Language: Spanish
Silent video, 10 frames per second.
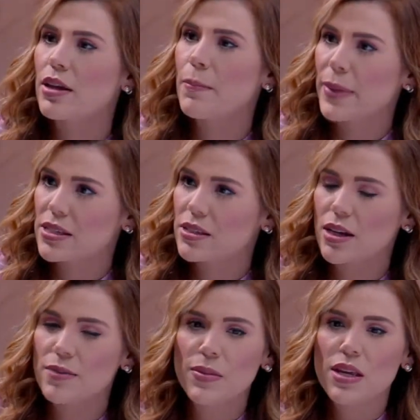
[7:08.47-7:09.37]
de
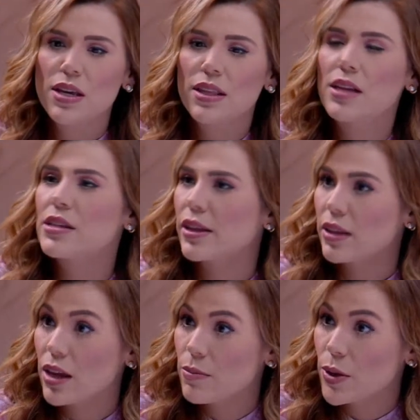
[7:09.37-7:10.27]
Pesca, la
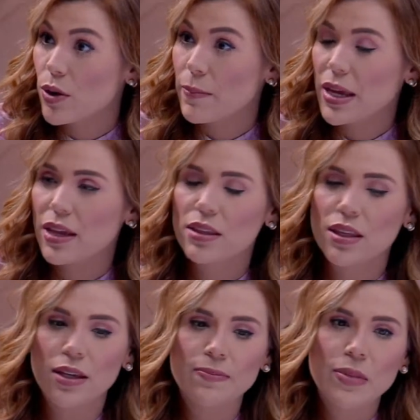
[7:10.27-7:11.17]
Secretaría de Medio
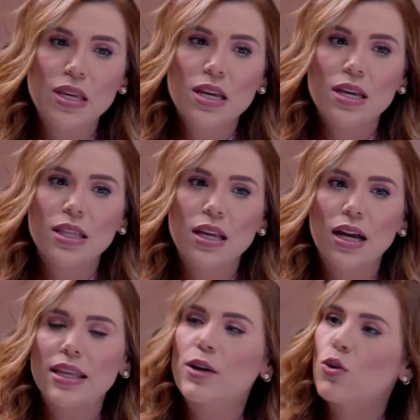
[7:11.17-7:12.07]
Ambiente,
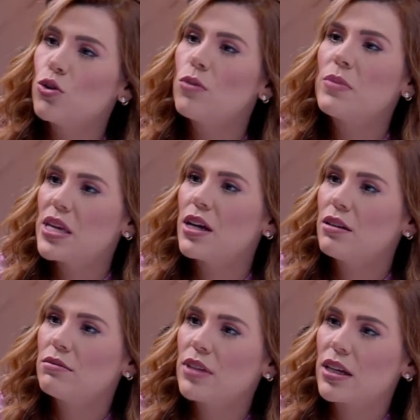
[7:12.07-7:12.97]
la de
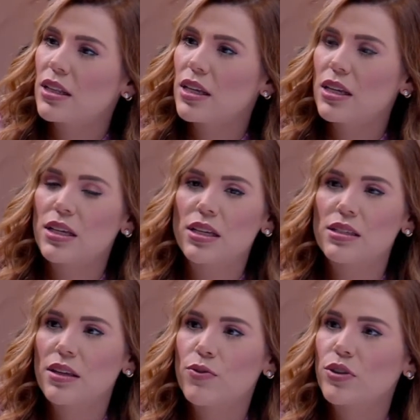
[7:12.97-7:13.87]
Economía, darle
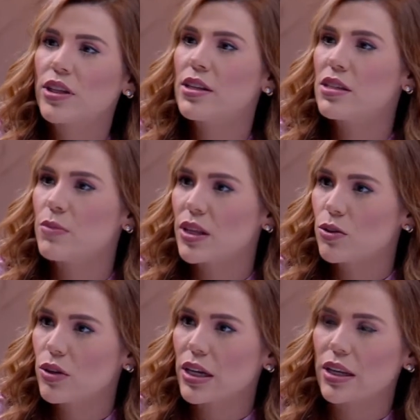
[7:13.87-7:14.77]
este
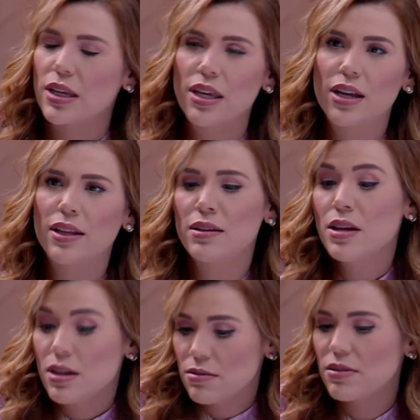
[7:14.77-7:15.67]
fortalecimiento que requiere,
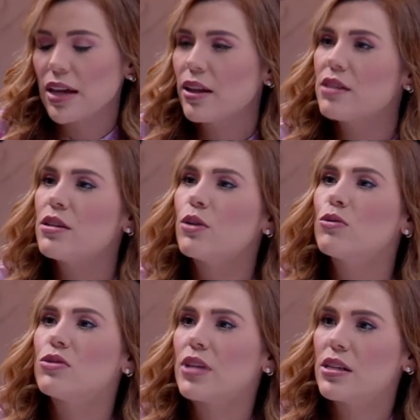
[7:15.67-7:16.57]
dadas las
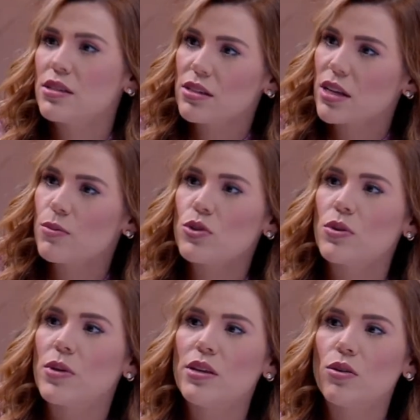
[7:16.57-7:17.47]
circunstancias que hemos
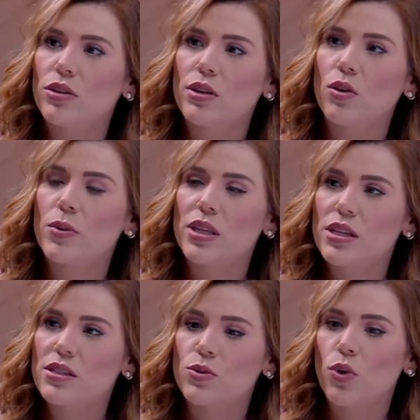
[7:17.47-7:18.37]
vivido con el
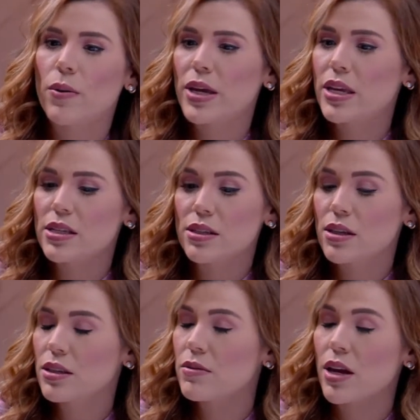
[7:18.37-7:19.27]
COVID-19. Y estas
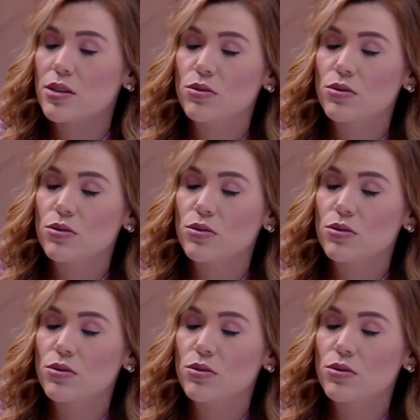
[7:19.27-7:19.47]
actividades son